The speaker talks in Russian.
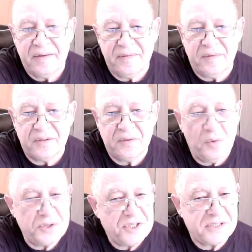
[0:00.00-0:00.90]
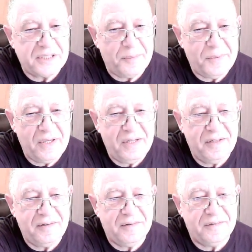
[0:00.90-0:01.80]
Вот. Очень
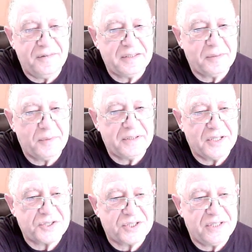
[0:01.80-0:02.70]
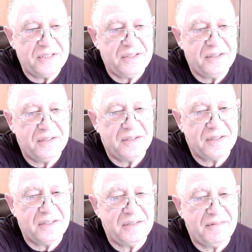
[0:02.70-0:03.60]
стабильный в этом отношении
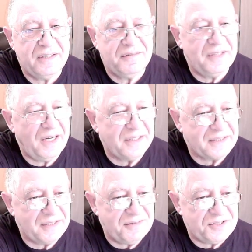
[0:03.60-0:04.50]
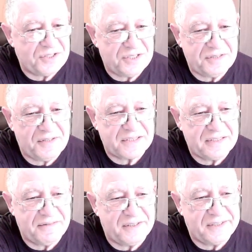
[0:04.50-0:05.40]
Радован Владкович,
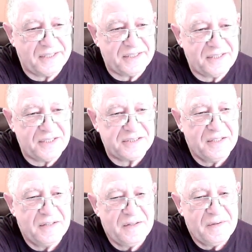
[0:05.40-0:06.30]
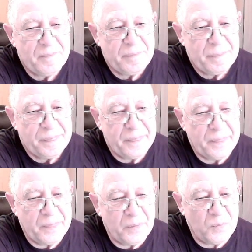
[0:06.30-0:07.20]
известный волтарнист,
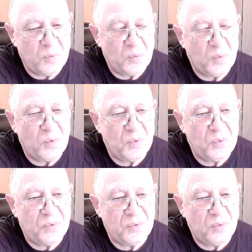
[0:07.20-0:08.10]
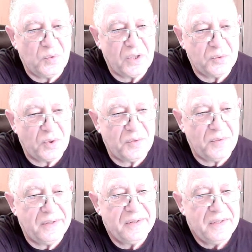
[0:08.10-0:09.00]
ну, у
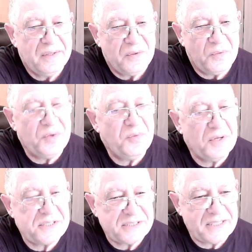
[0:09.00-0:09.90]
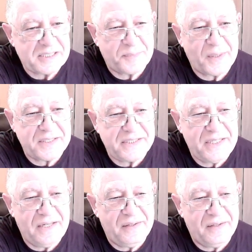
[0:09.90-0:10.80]
которого, у его отца
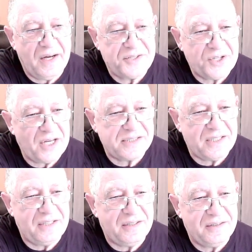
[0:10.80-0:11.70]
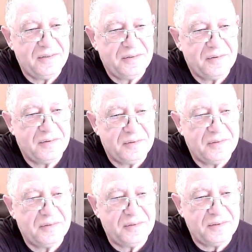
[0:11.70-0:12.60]
спросили, а часто ли
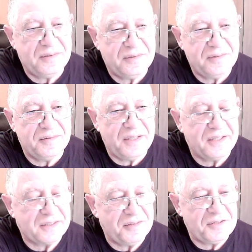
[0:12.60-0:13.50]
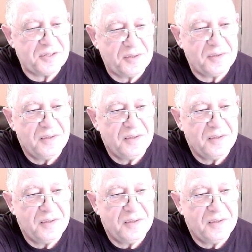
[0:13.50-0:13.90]
э, Владкович